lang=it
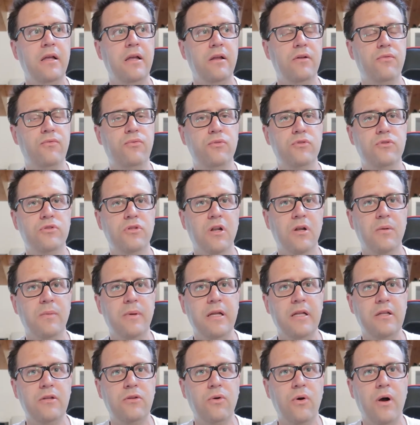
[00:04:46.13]
il
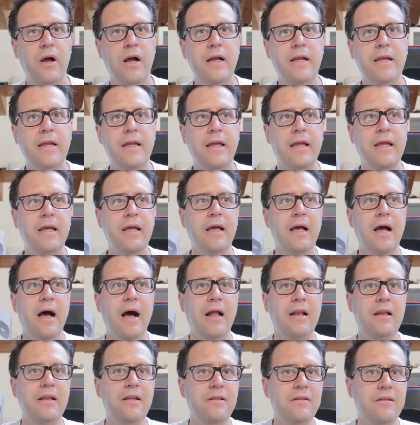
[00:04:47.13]
funzionamento anche
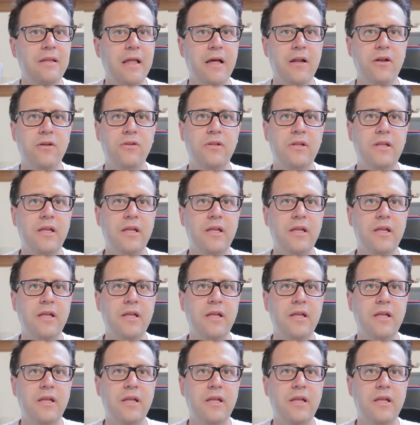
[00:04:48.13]
all'interno